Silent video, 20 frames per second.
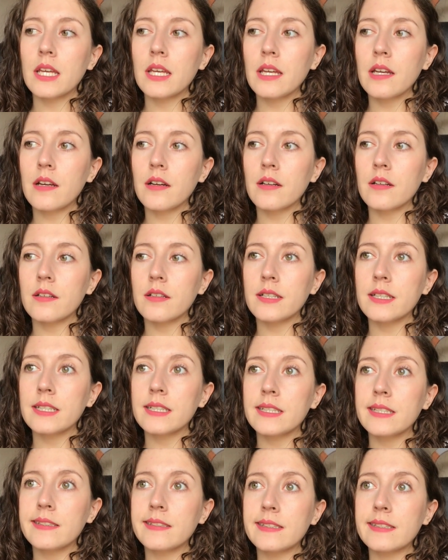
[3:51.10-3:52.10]
Et,
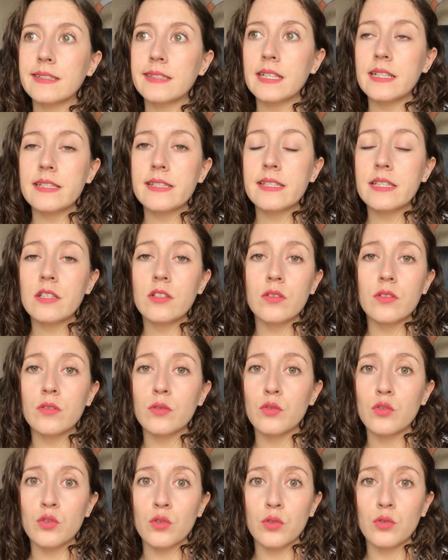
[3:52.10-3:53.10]
euh, c'est celle-ci
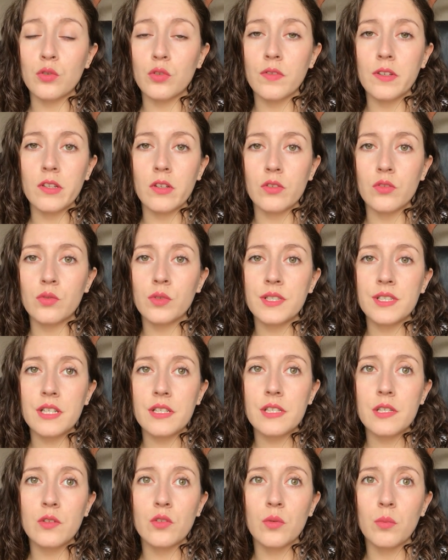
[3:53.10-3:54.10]
que, je retrouvais dans tous les
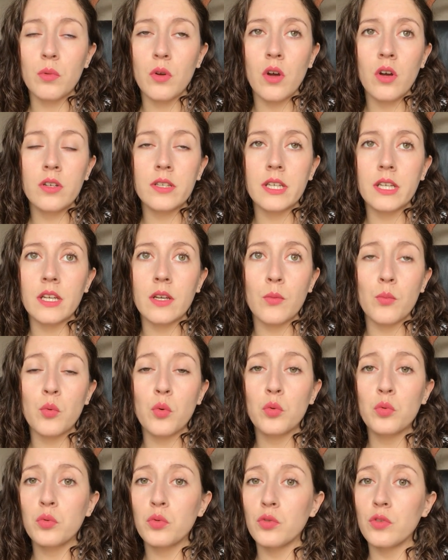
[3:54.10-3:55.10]
articles de blog et
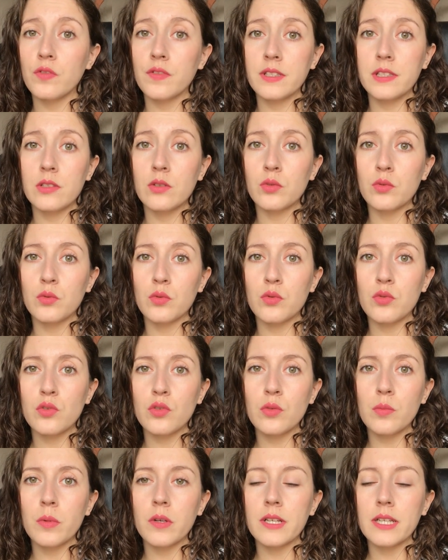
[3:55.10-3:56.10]
beaucoup de vidéos
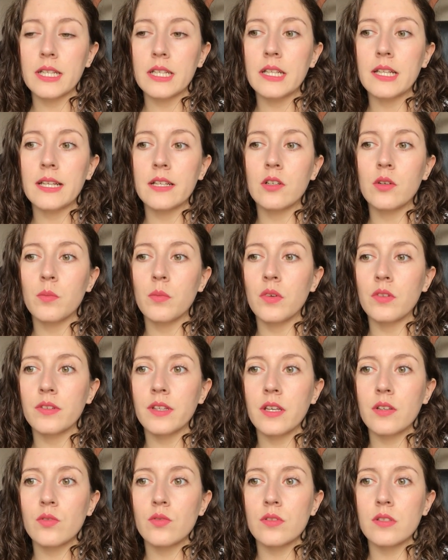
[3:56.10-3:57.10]
YouTube. Et les
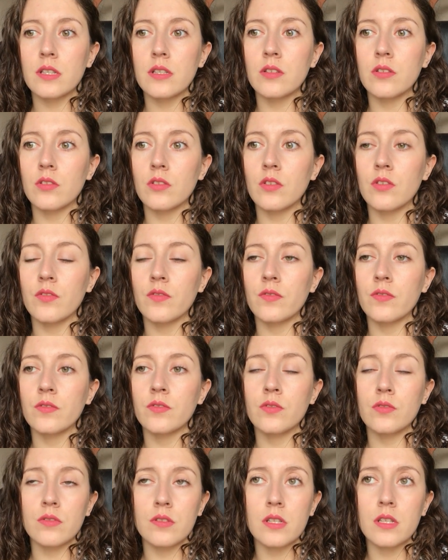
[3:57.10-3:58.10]
commentaires sur cette, euh,
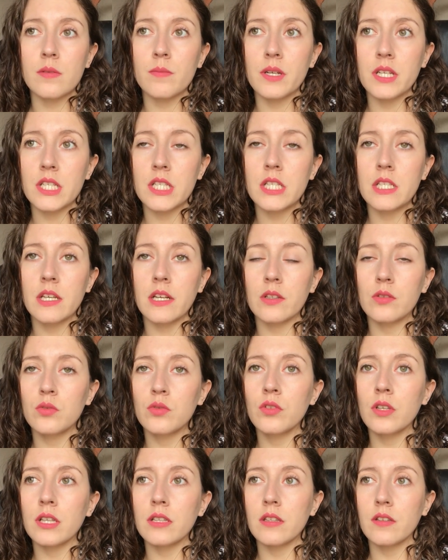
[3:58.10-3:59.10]
cette machine à
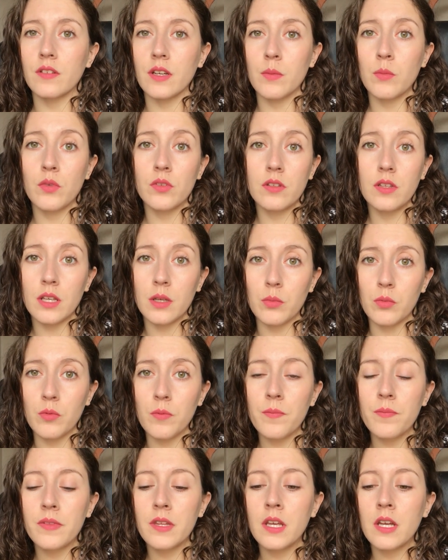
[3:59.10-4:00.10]
coudre étaient vraiment très
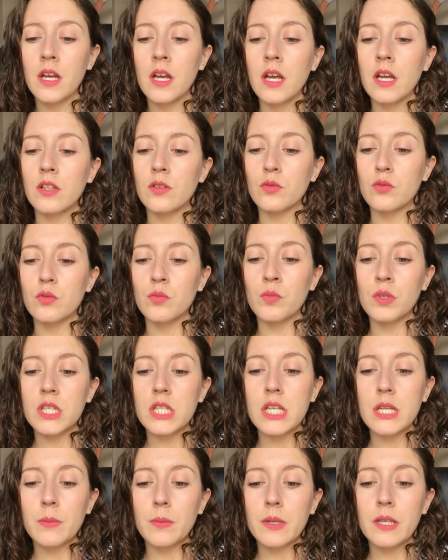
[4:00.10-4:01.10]
bons. Donc
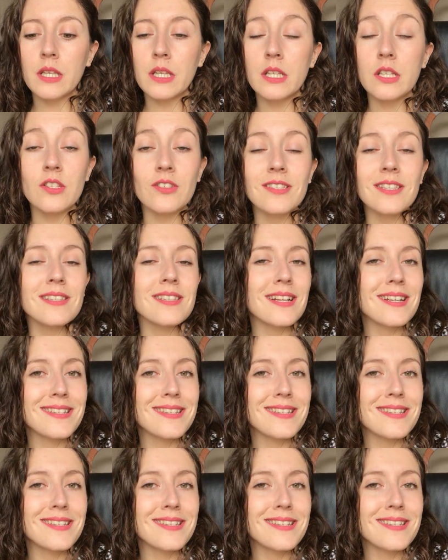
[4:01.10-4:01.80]
moi je l'ai pris, c'est